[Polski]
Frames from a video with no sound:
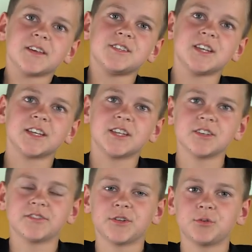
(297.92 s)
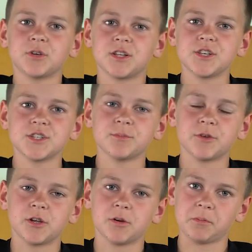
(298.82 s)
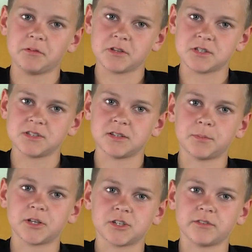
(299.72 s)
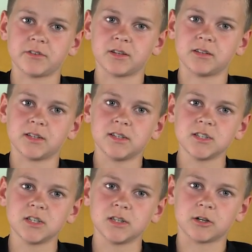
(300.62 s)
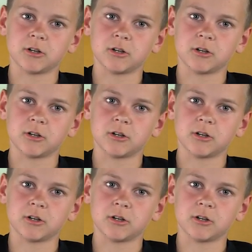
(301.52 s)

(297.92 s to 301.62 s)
Dzięki, że wysłuchaliście mojej opowieści. Zapraszam Was za tydzień na